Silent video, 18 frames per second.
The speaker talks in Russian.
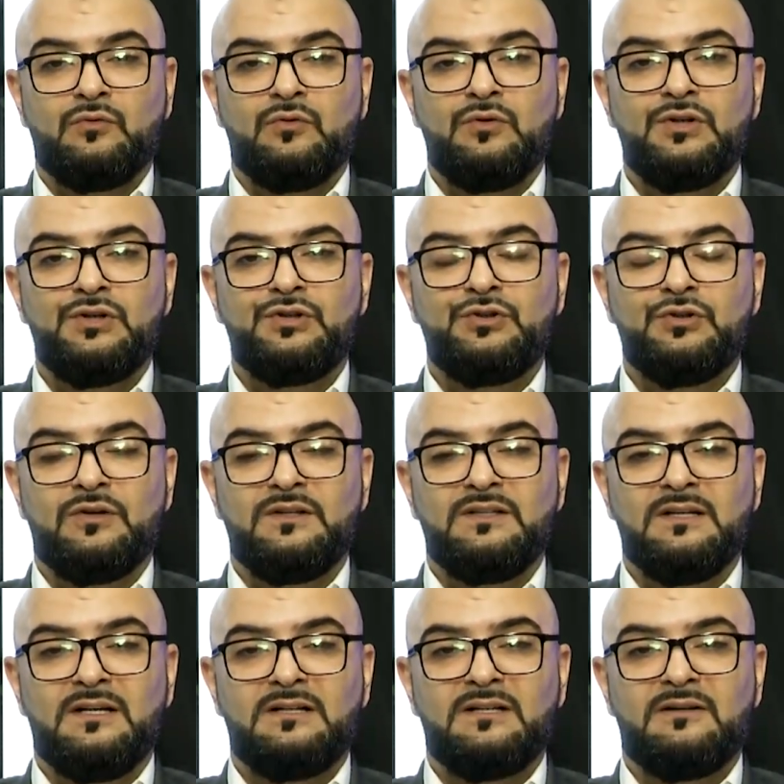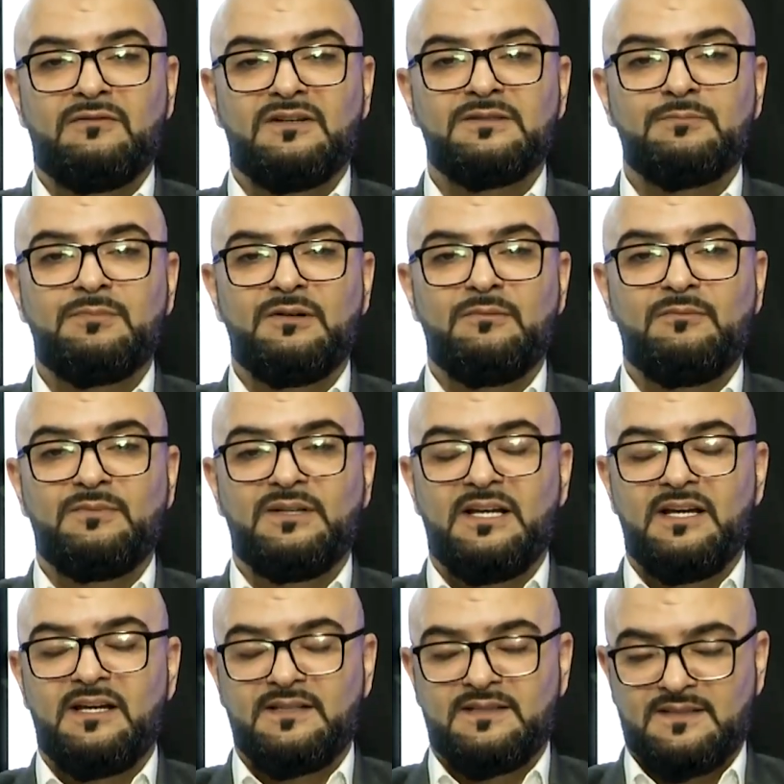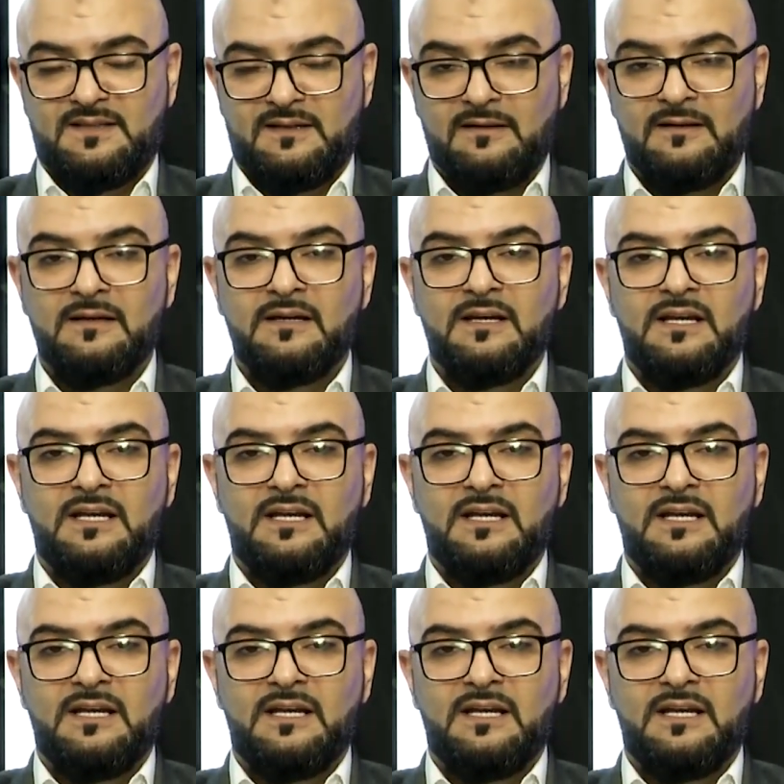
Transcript: но еще ярко воспламеняется